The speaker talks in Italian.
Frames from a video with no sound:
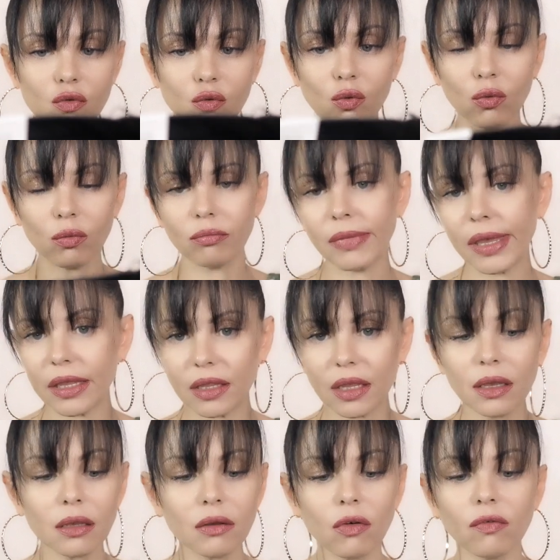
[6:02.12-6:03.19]
su
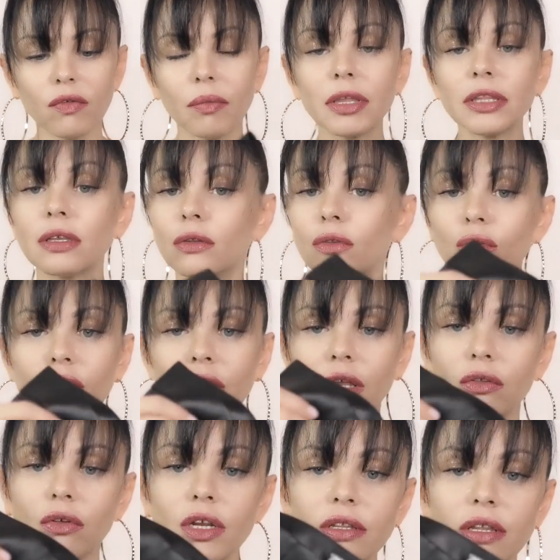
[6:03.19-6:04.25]
bene ovviamente non
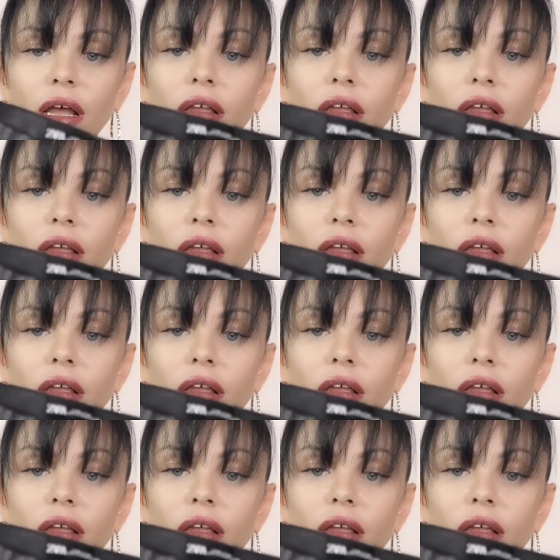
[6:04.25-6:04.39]
hanno le